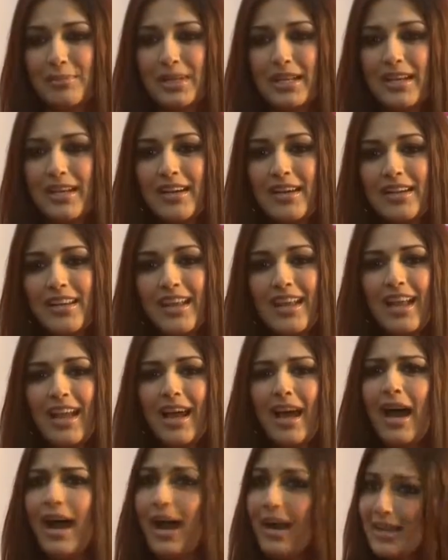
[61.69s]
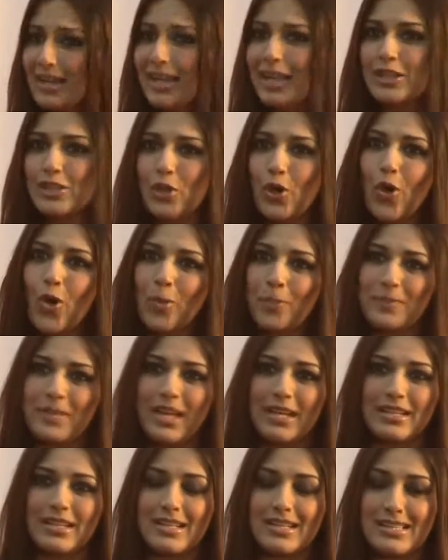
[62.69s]
मिलना लेट्स होप
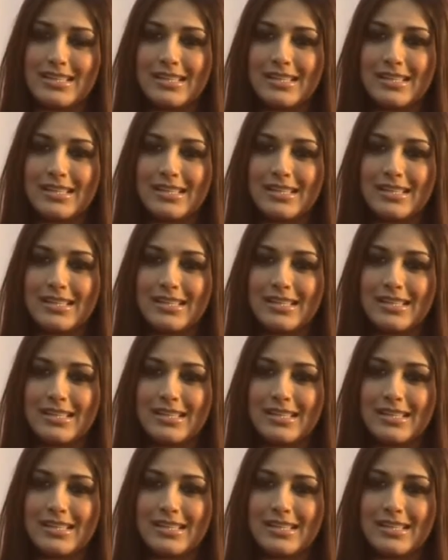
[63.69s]
दैट इस